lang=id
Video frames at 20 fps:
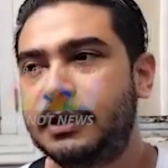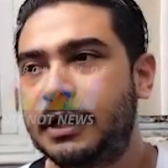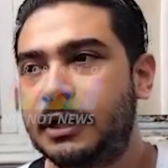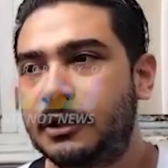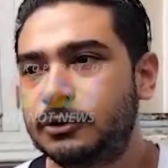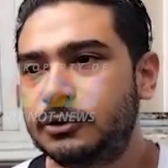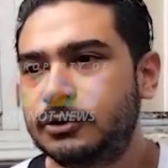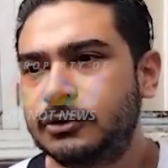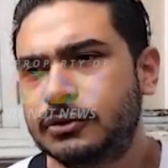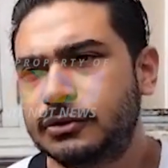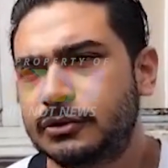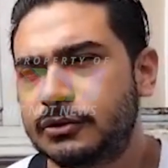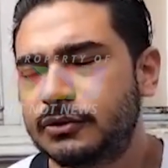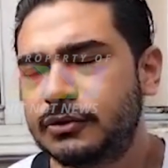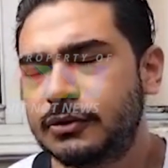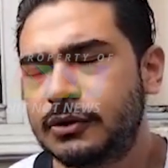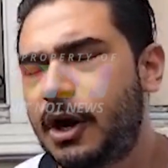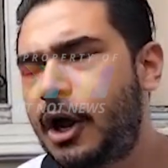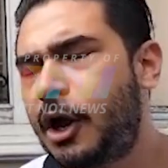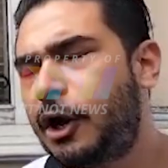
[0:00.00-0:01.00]
harus
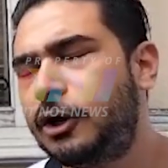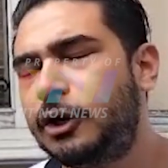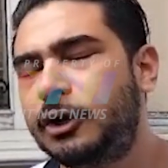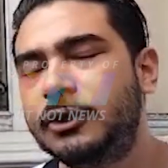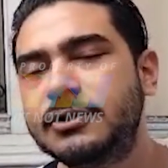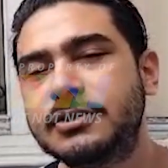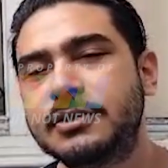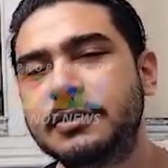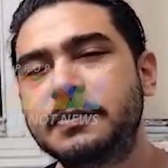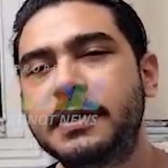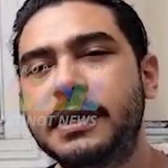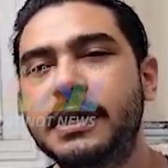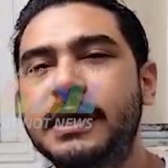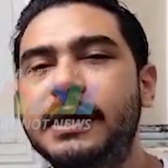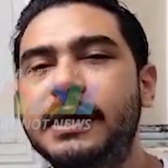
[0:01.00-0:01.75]
nangis gimana